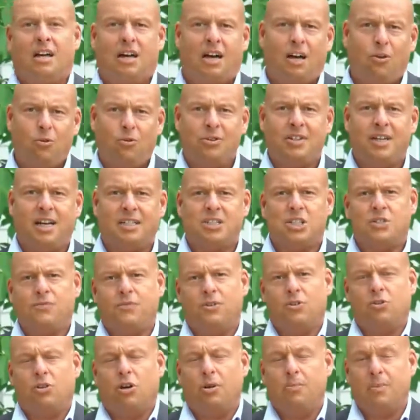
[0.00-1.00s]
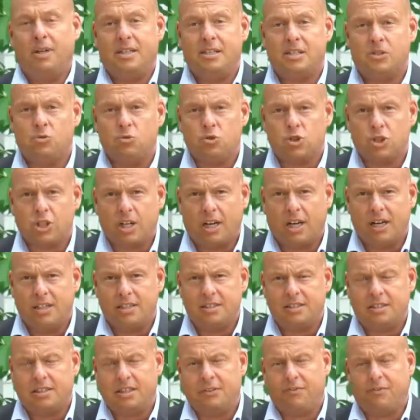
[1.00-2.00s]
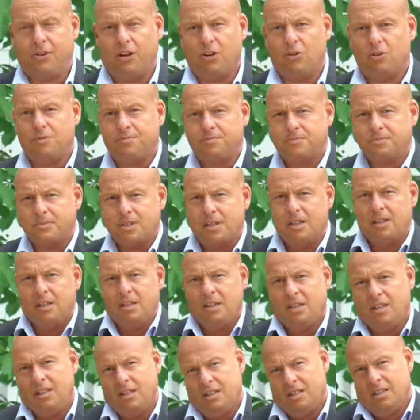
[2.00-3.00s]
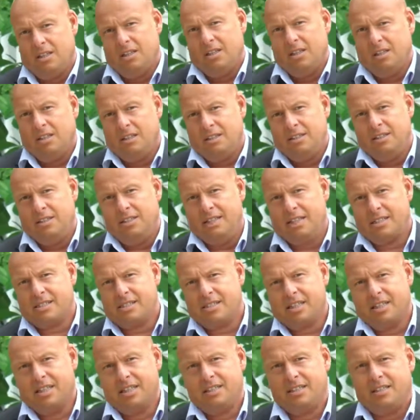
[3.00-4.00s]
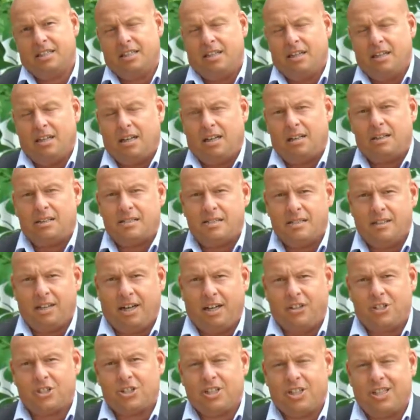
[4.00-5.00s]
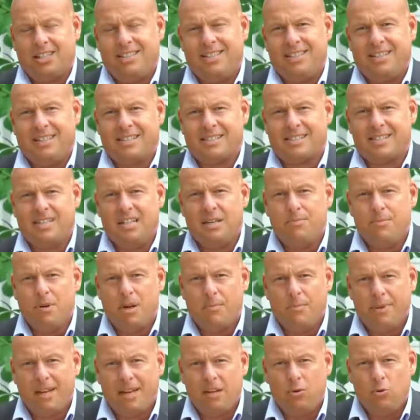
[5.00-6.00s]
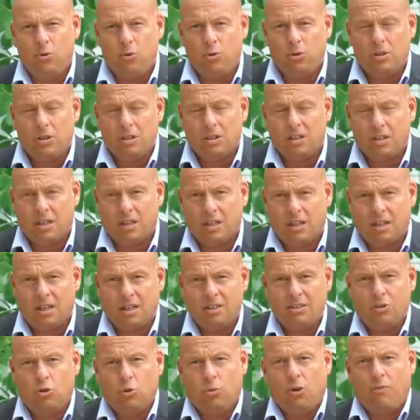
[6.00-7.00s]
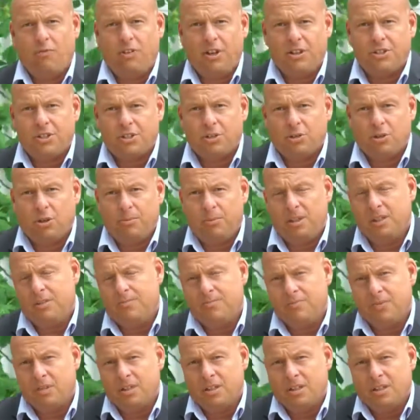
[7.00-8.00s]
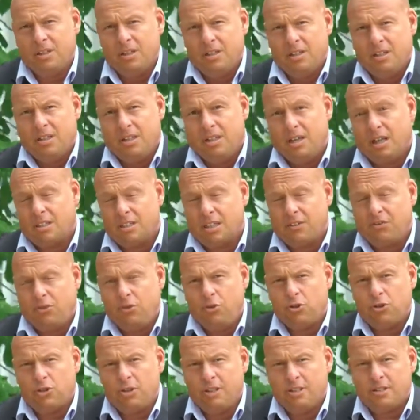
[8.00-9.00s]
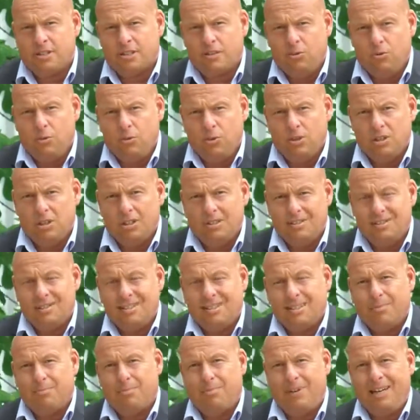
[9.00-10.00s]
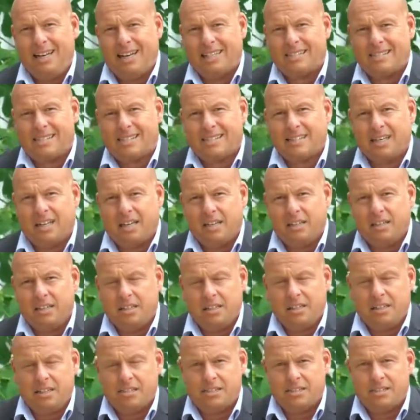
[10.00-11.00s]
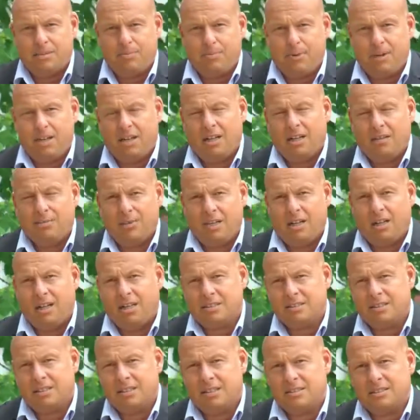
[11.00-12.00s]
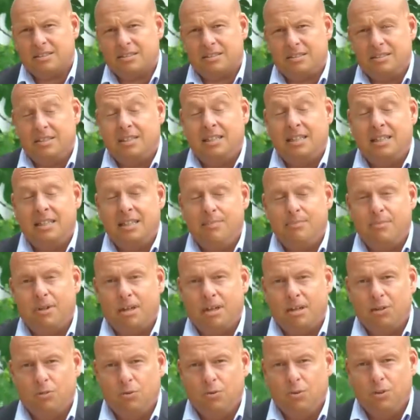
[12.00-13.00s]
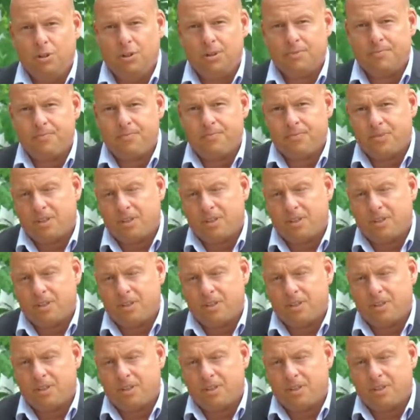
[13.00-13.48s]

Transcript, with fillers: Hallo und herzlich willkommen zu Schrank TV. Derzeit hat es den Anschein, dass immer mehr Lügen an die Oberfläche kommen. Nach der Flüchtlingslüge platzt gerade die nächste Blase, das ist die Klimalüge.